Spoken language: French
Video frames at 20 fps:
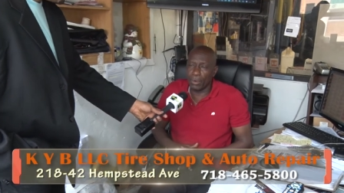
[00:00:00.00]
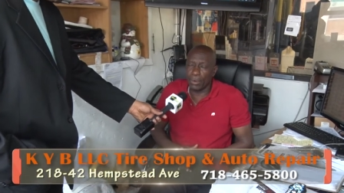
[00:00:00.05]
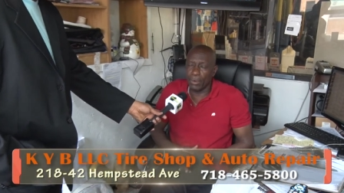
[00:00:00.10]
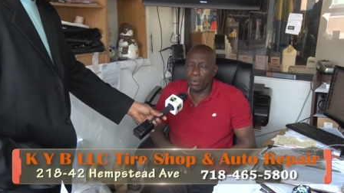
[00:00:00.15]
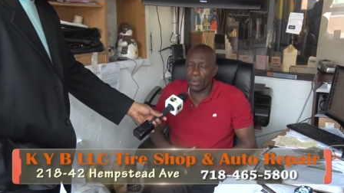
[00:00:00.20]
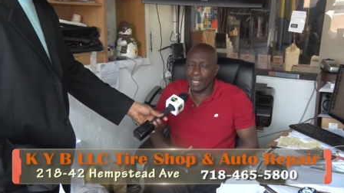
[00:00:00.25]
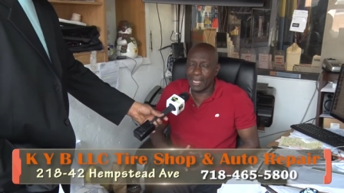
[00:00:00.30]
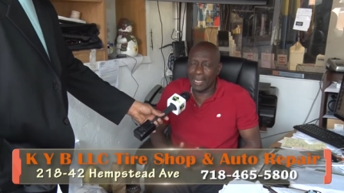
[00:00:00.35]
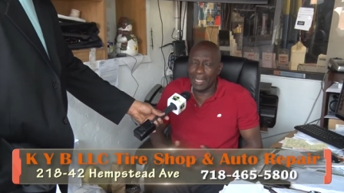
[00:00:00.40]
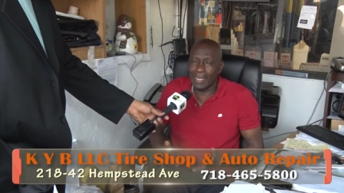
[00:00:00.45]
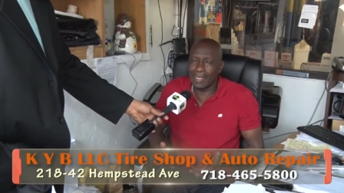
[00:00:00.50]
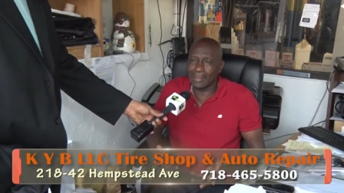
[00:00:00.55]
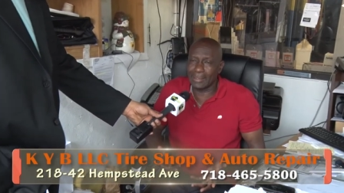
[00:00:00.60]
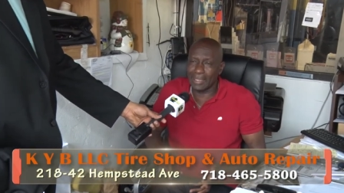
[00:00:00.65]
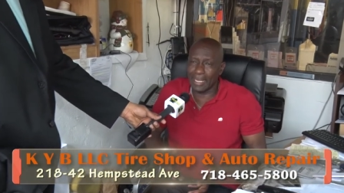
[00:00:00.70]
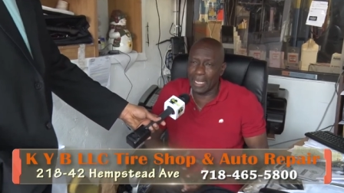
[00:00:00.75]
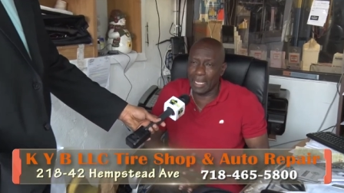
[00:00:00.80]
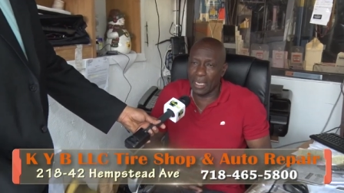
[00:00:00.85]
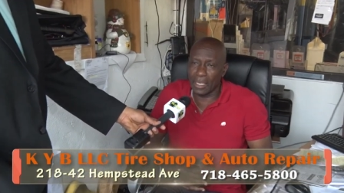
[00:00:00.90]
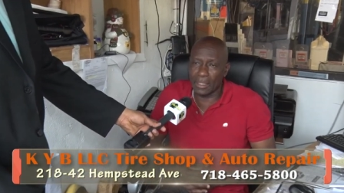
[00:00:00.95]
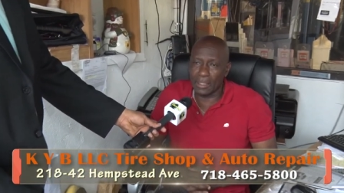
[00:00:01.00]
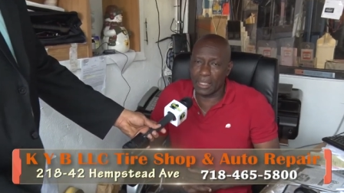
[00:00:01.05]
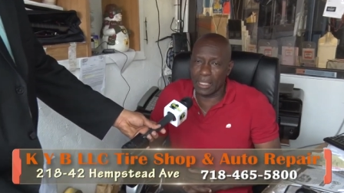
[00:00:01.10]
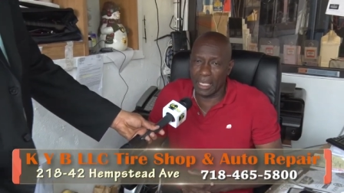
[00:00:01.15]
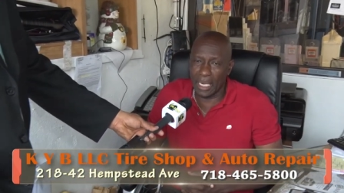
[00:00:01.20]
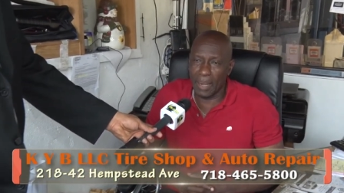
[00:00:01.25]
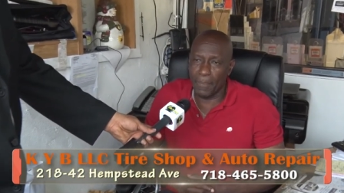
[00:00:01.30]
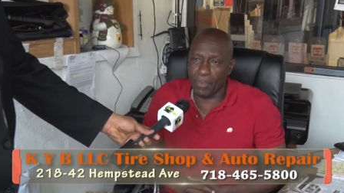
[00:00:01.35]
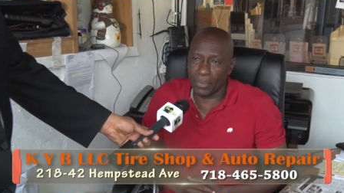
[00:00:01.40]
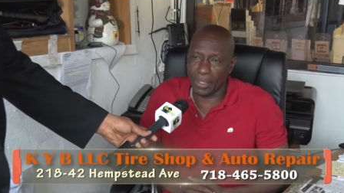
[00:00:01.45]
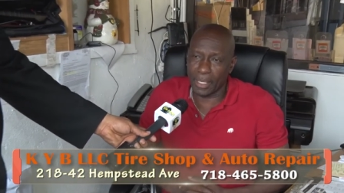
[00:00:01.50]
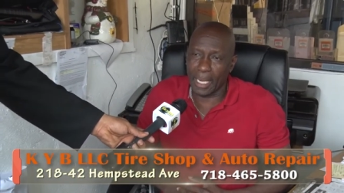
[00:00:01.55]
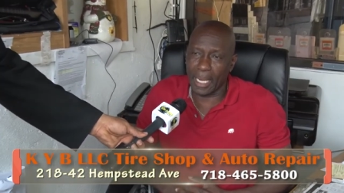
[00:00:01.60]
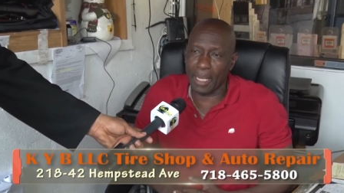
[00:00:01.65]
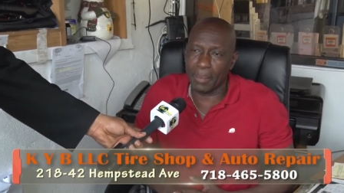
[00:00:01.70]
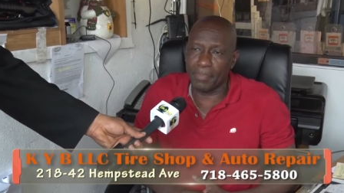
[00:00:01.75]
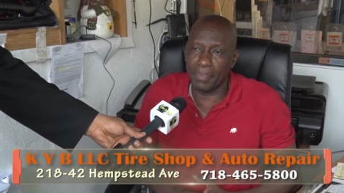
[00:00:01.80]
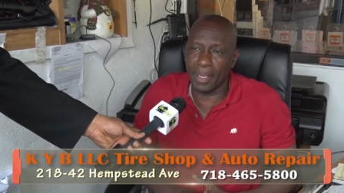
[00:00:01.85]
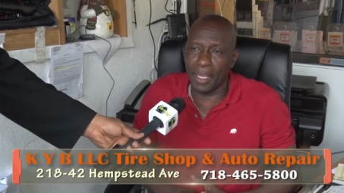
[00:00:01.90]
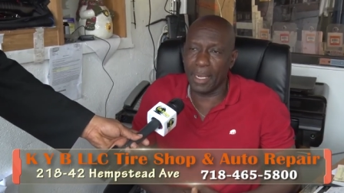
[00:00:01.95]
une clientèle qui répond à
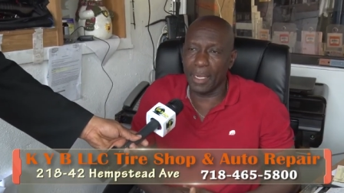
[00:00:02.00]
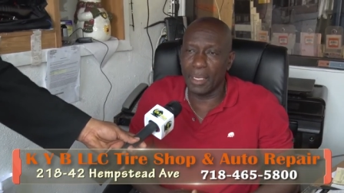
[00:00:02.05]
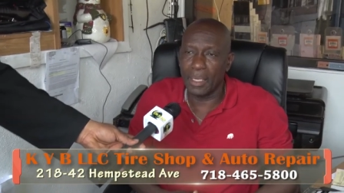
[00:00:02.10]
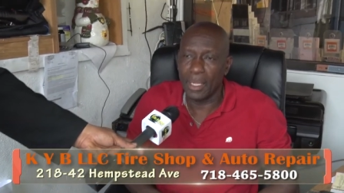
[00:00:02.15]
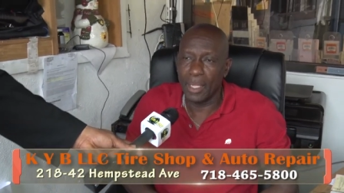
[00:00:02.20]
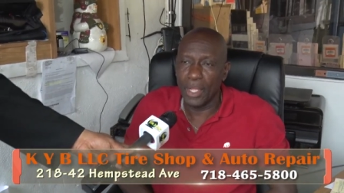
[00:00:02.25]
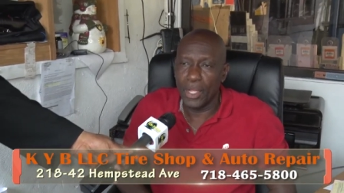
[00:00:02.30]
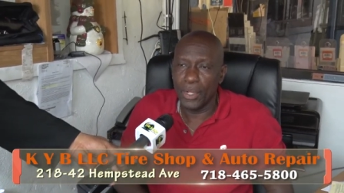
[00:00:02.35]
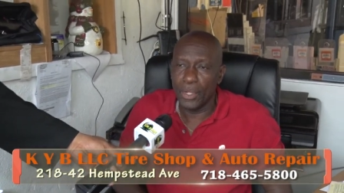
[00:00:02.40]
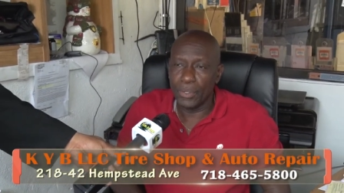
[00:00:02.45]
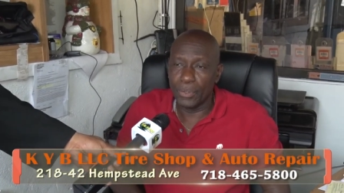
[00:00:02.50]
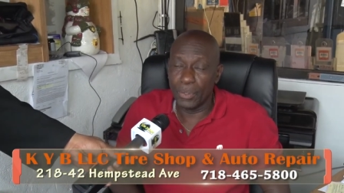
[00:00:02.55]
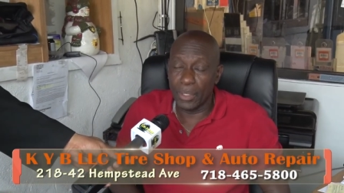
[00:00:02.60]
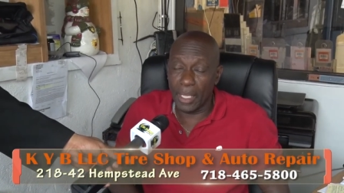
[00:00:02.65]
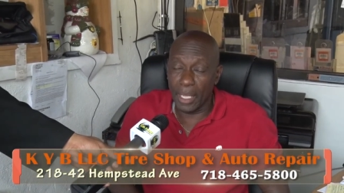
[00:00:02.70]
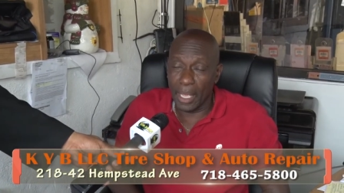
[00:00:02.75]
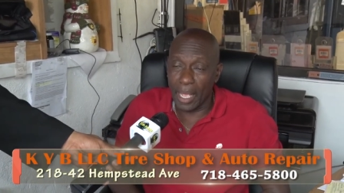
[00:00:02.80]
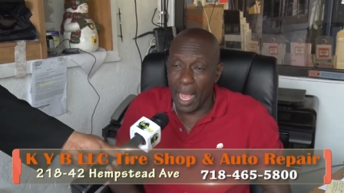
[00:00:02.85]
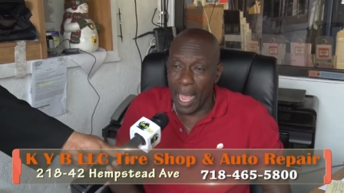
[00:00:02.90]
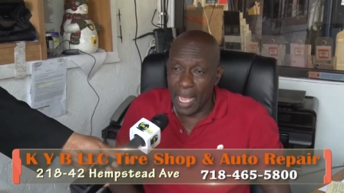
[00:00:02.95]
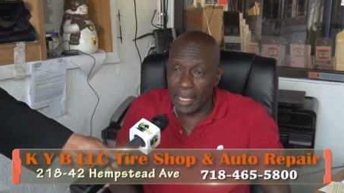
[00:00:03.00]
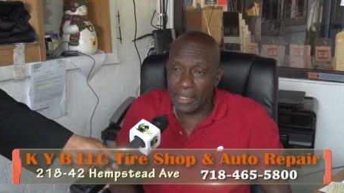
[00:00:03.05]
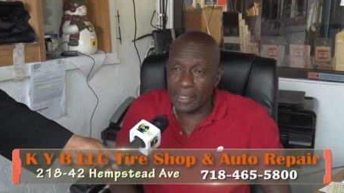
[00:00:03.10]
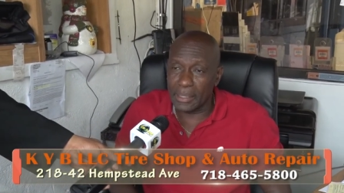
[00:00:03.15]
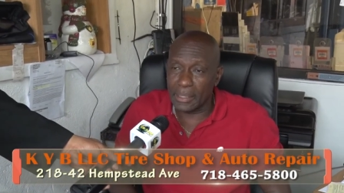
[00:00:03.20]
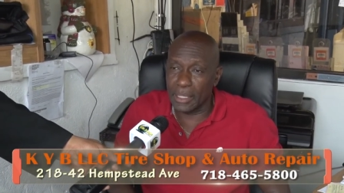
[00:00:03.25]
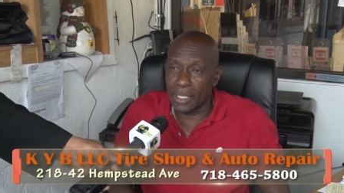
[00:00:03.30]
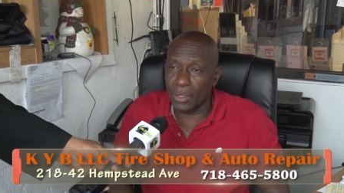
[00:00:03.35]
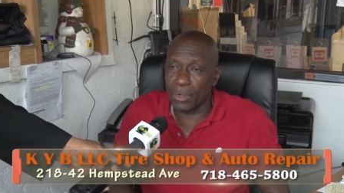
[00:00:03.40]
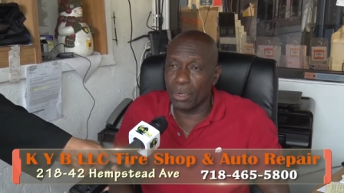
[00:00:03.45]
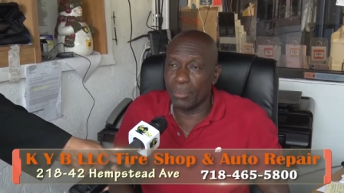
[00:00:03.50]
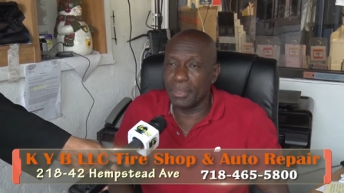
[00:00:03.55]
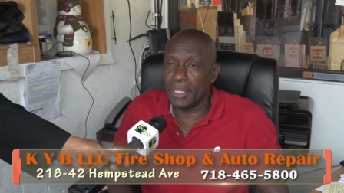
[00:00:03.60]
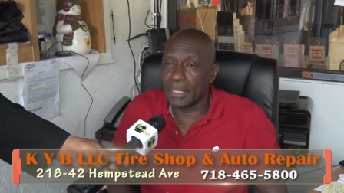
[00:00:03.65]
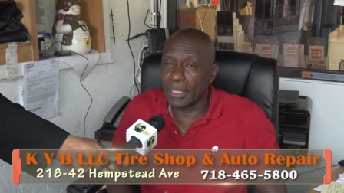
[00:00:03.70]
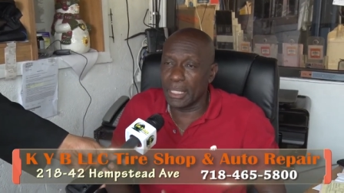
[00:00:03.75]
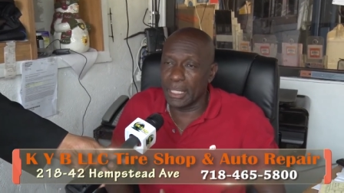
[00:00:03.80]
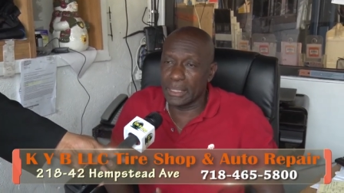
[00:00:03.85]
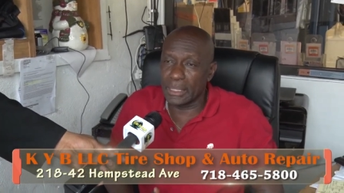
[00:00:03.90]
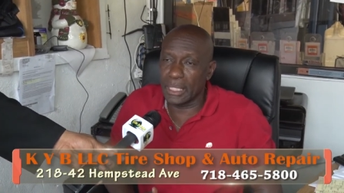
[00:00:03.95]
l'appel nous avons haïtiens comme
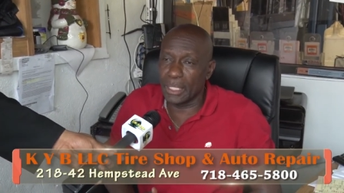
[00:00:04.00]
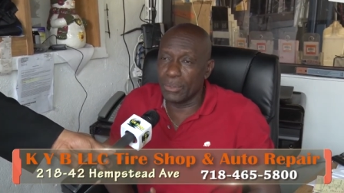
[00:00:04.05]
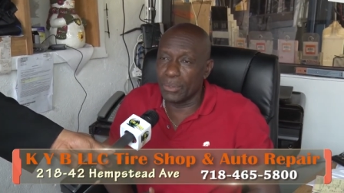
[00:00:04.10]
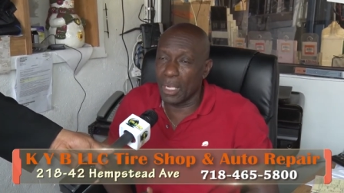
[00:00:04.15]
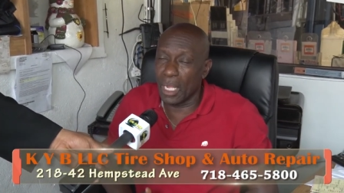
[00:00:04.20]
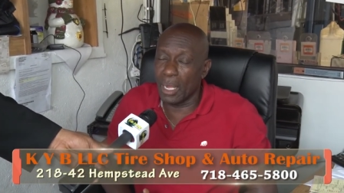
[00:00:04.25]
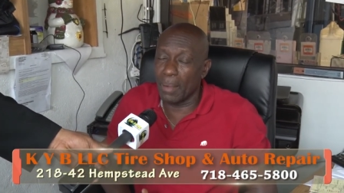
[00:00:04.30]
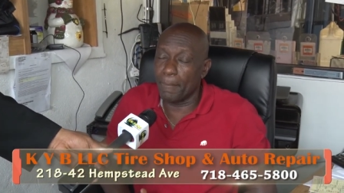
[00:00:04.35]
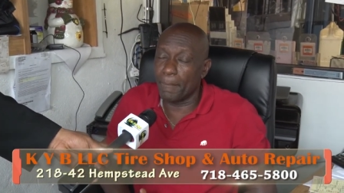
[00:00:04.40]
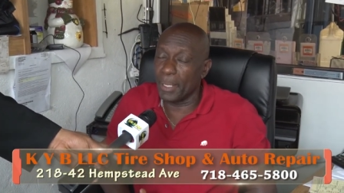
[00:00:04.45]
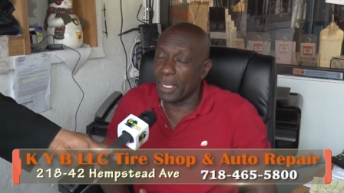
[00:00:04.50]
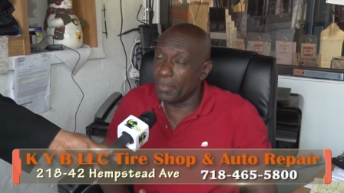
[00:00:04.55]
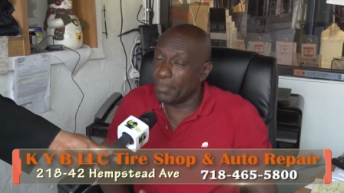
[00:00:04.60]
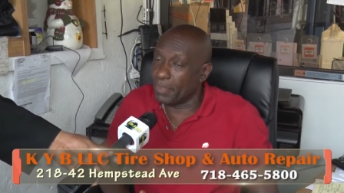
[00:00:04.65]
étrangers nous avons pile